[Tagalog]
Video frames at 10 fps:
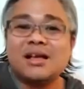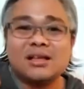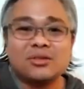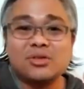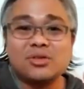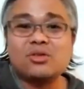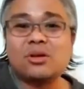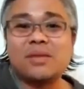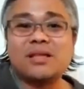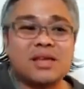doon sa
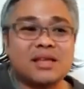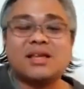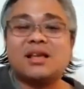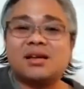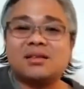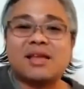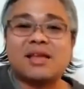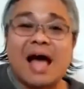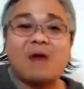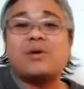normal setting lang,
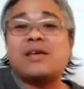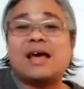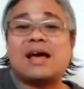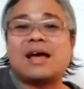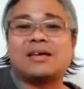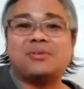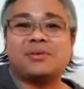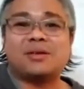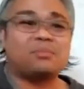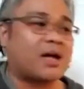nag-aaway na nga kayo
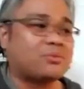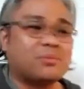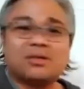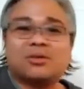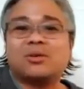eh. Paano ba to?